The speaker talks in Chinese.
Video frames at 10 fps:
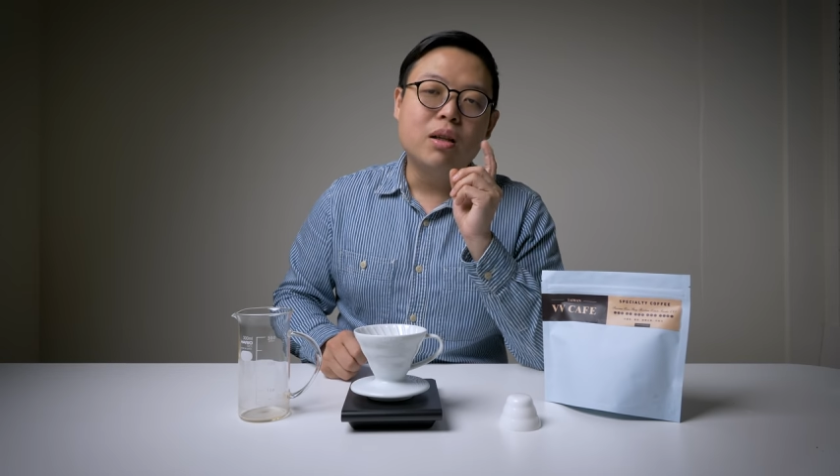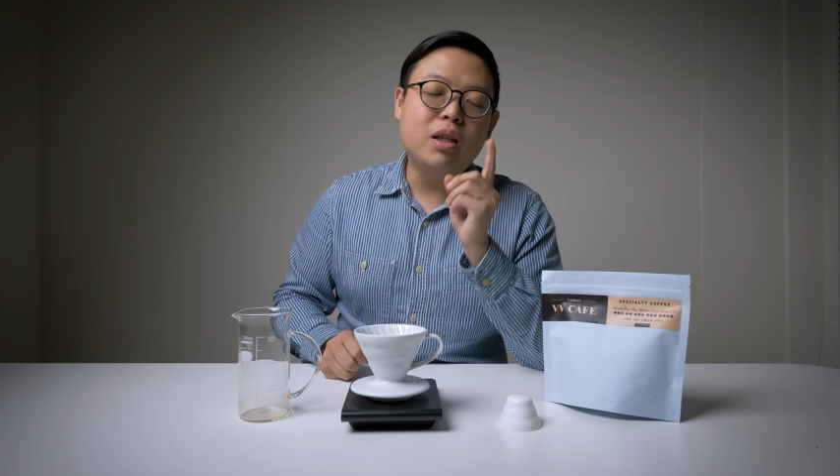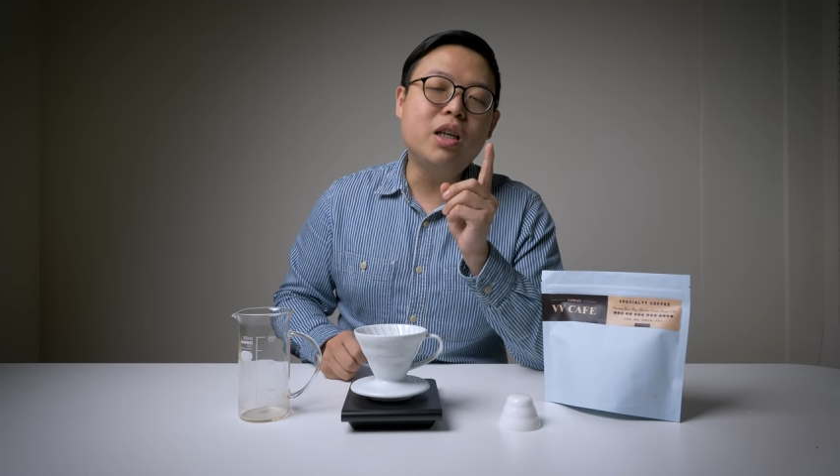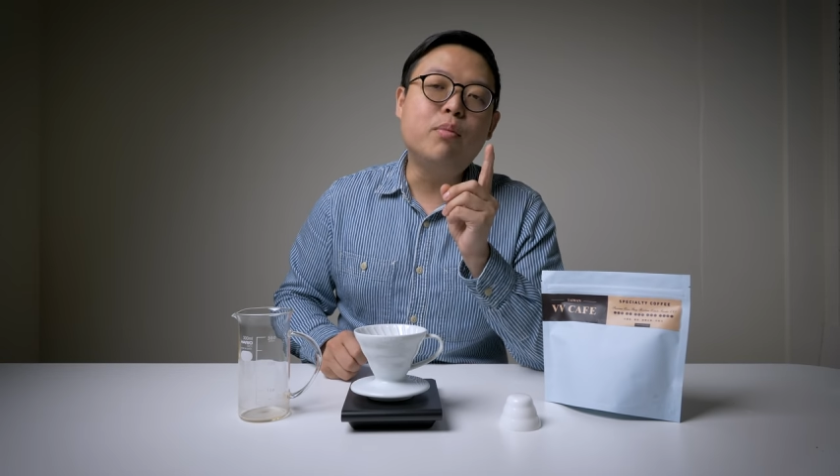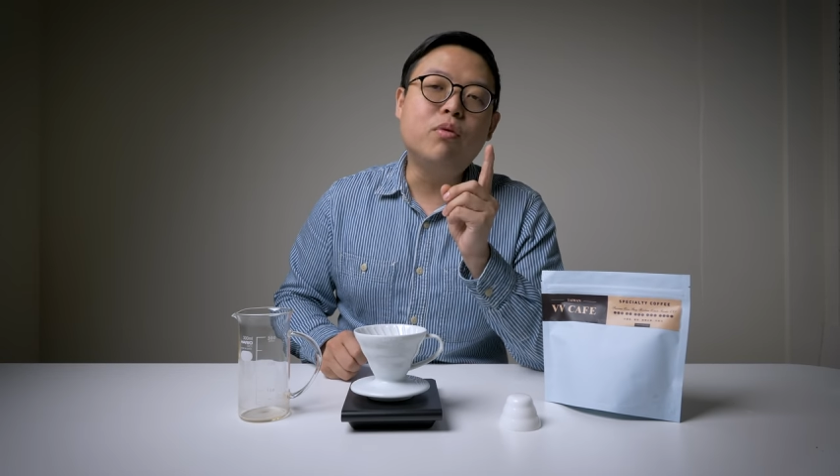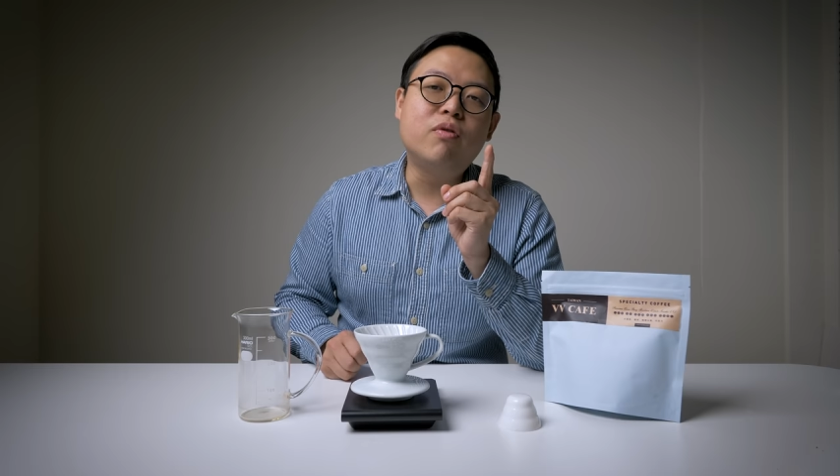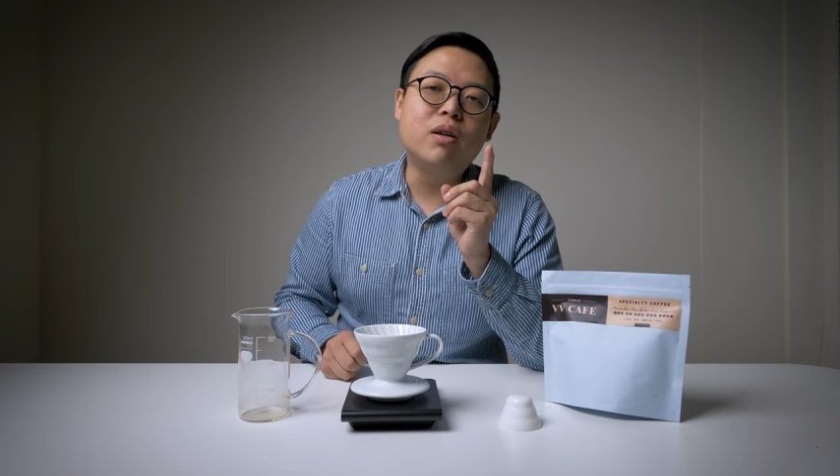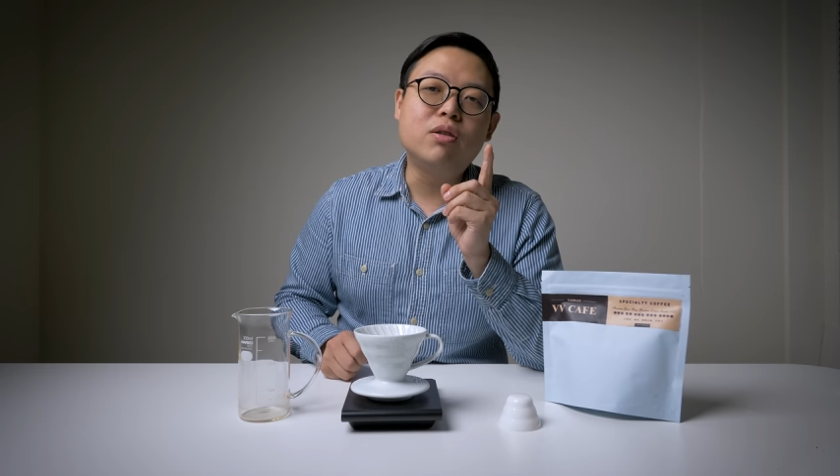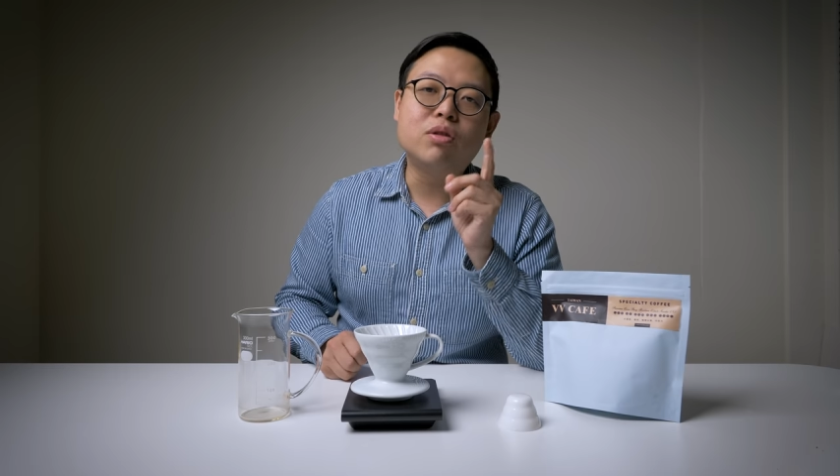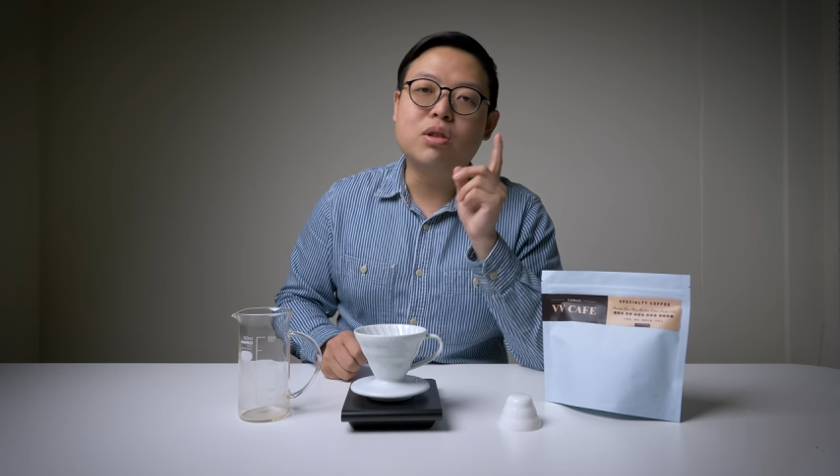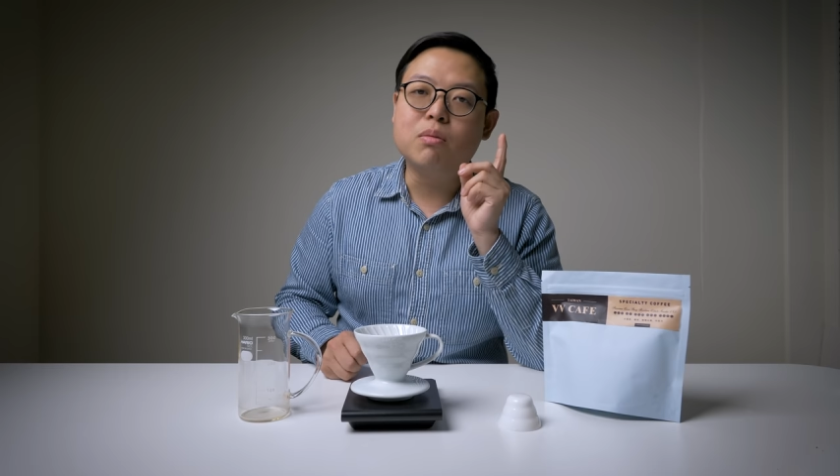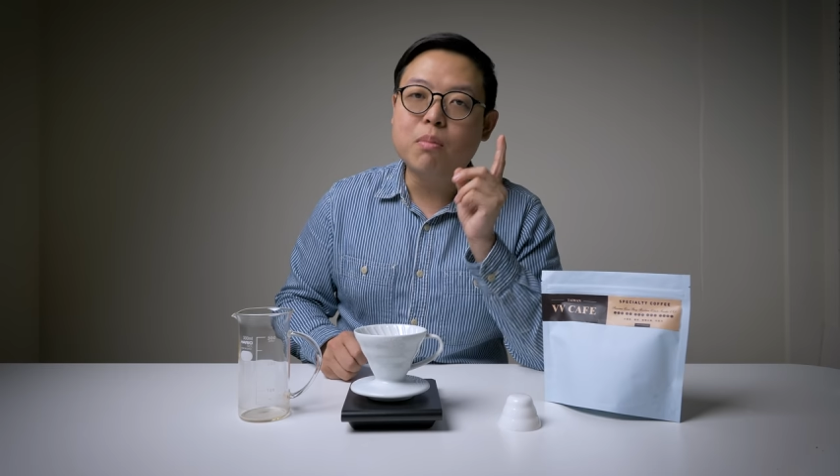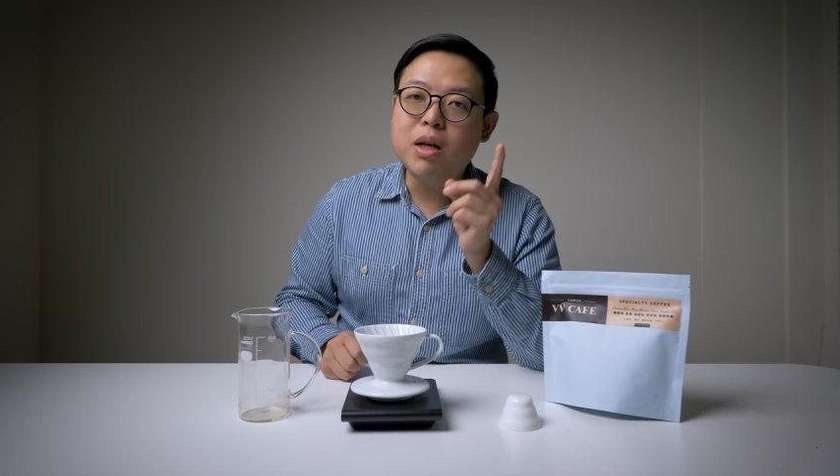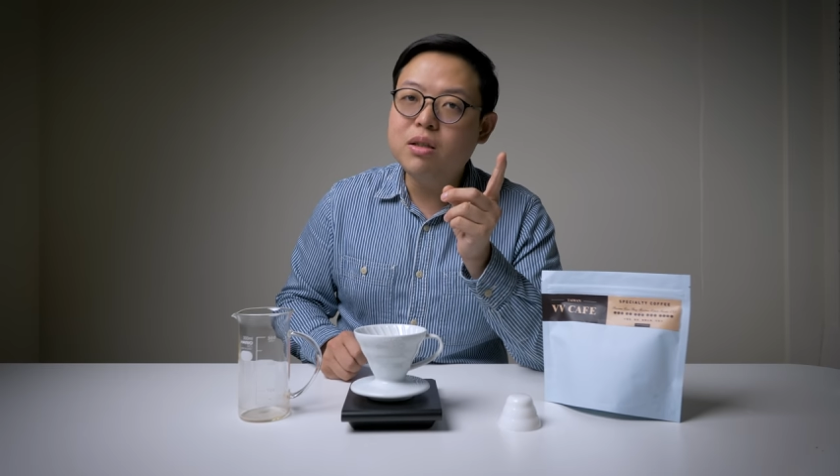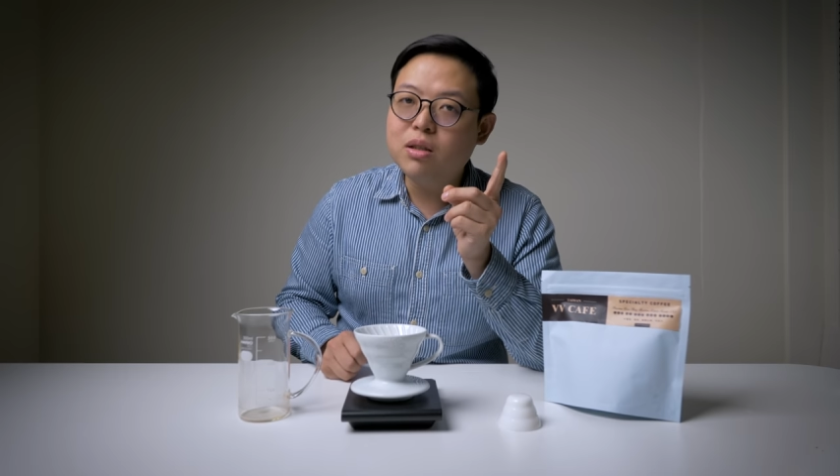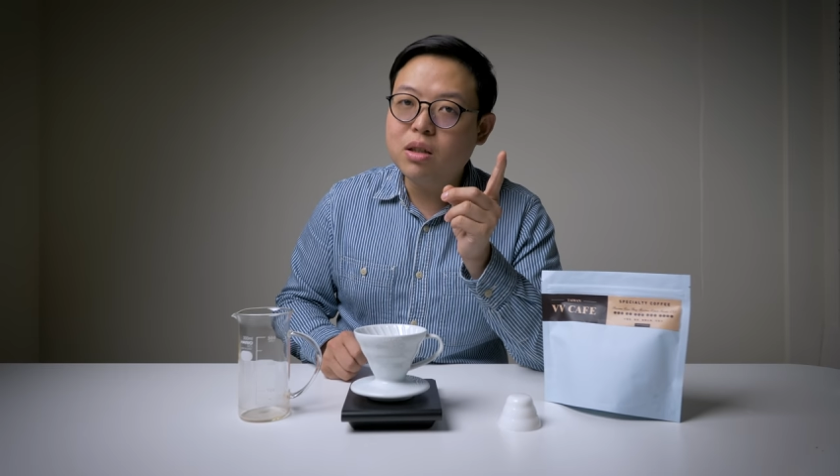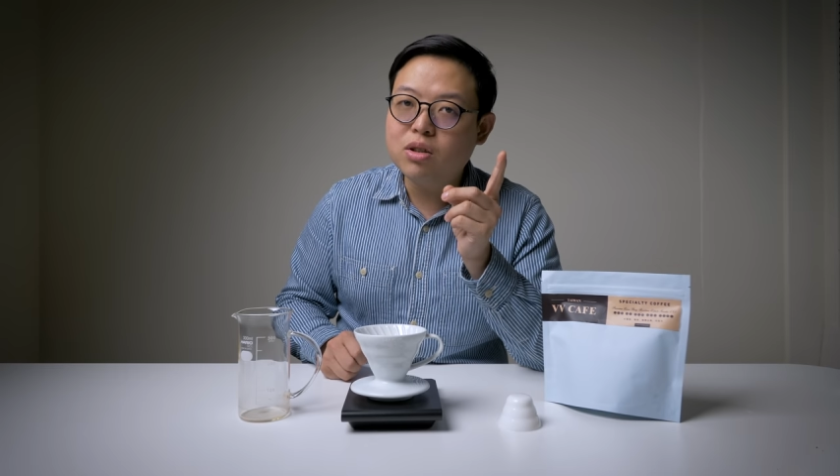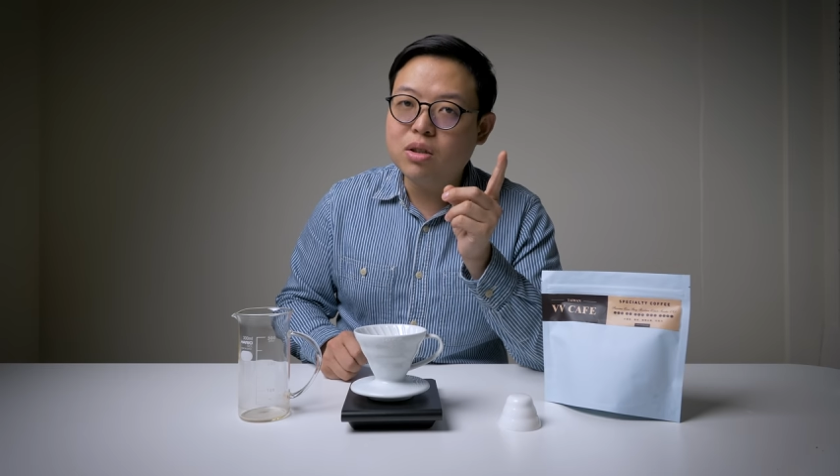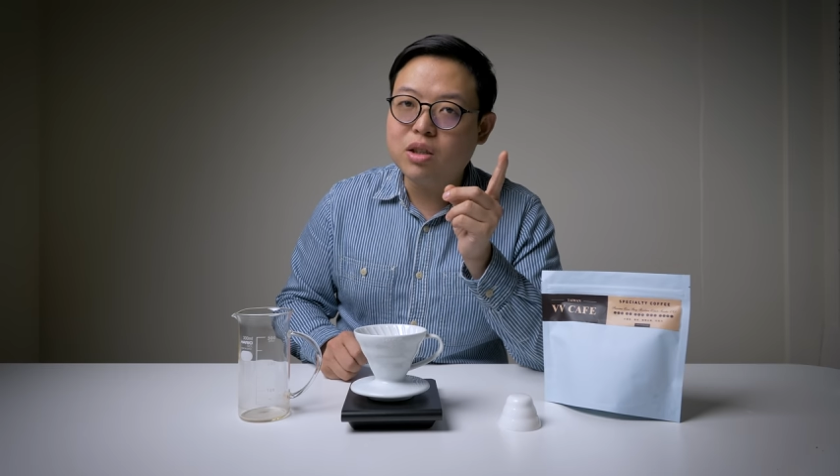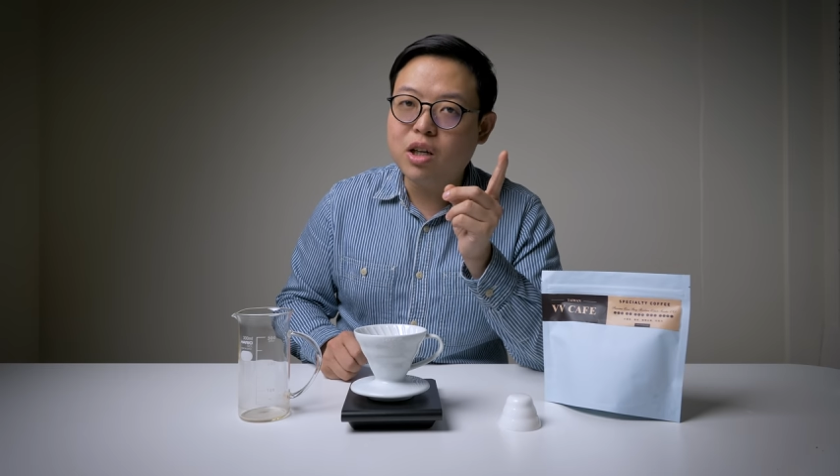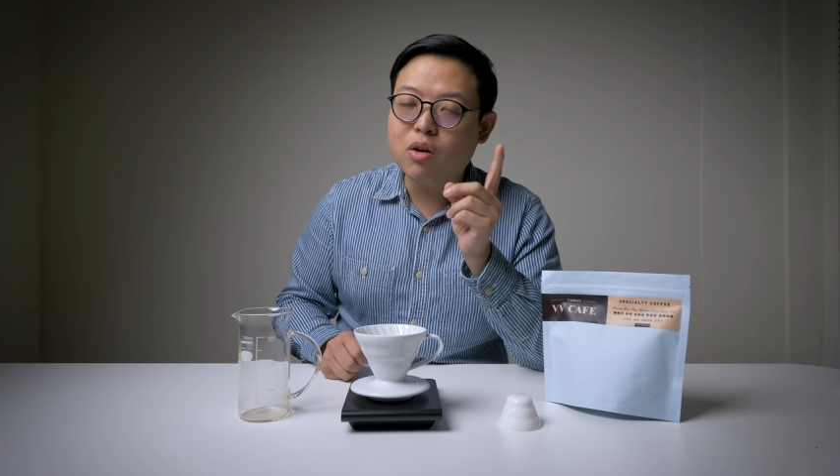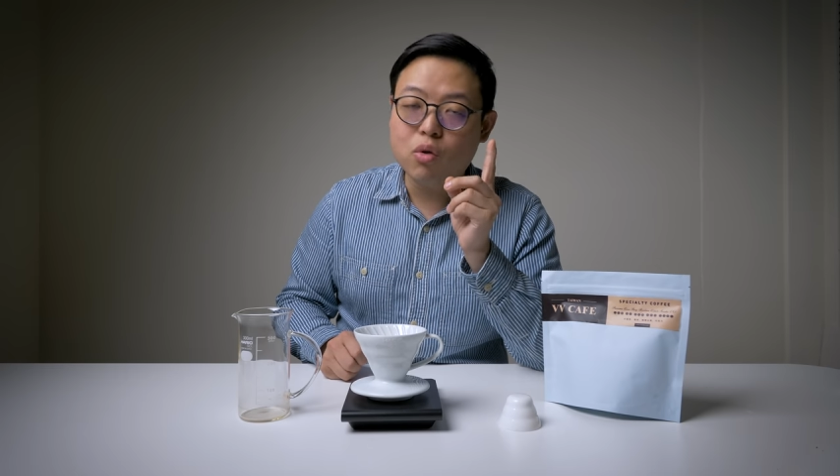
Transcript: 第一个部分呢，就是闷蒸时间，